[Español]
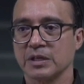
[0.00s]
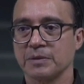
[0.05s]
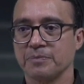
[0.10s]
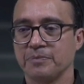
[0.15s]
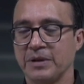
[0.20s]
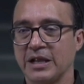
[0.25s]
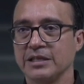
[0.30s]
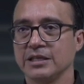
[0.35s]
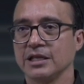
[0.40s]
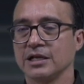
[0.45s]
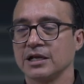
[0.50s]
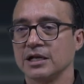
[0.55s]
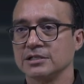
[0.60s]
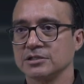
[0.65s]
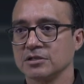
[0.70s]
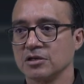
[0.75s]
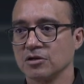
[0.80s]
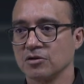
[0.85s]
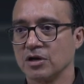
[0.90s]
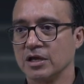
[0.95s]

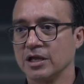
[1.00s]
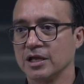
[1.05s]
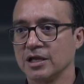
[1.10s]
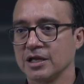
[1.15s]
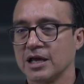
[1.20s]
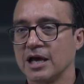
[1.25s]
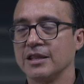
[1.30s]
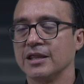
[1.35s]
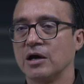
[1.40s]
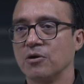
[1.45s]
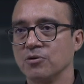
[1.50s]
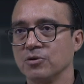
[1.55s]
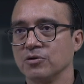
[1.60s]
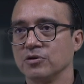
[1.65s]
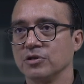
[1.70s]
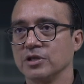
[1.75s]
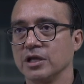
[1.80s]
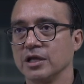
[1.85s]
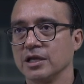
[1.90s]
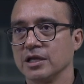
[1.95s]
pláticas cada
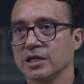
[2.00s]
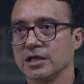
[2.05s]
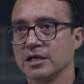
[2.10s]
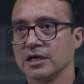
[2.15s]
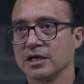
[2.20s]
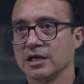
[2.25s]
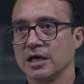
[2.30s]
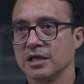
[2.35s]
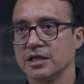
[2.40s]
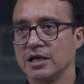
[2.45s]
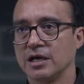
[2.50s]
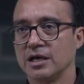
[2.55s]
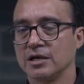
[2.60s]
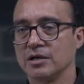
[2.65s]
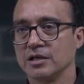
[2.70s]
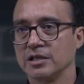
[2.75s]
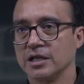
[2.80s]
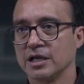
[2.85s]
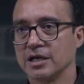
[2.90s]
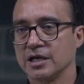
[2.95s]
uno de cada,
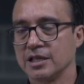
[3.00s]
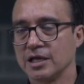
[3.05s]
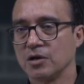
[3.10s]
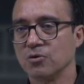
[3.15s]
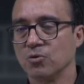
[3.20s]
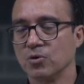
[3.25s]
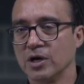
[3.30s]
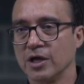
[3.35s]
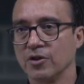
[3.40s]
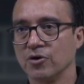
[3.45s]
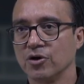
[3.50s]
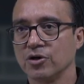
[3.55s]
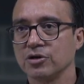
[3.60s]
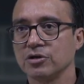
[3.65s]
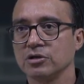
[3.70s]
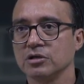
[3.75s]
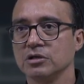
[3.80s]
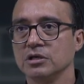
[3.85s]
de cada jugador,